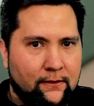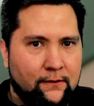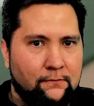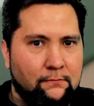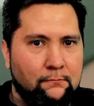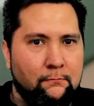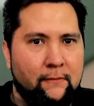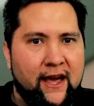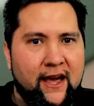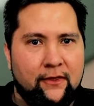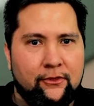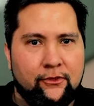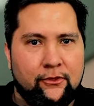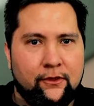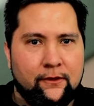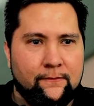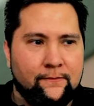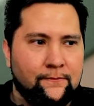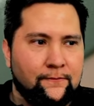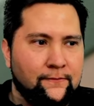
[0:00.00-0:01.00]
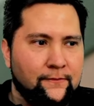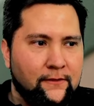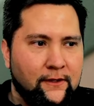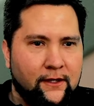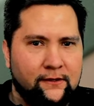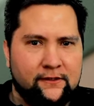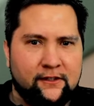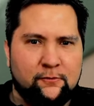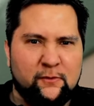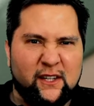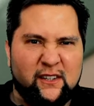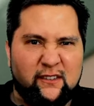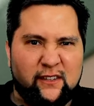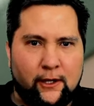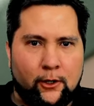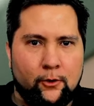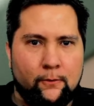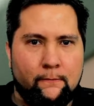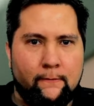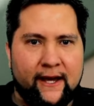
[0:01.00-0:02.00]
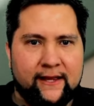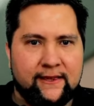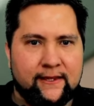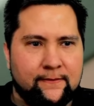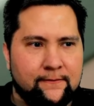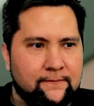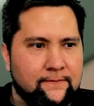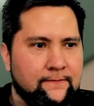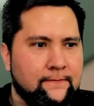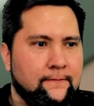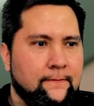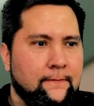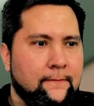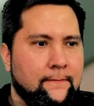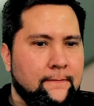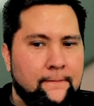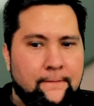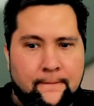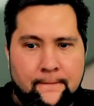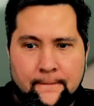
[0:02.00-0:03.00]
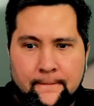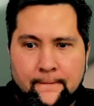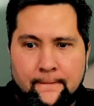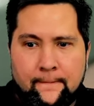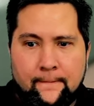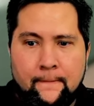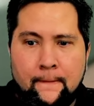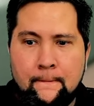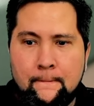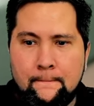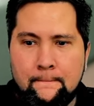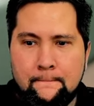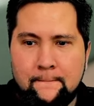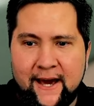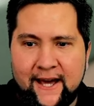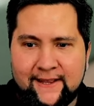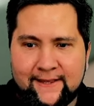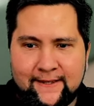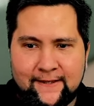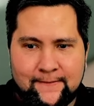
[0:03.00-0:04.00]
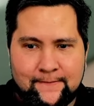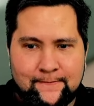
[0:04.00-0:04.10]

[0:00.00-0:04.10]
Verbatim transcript: Math. Este es más seco, mat. Mat.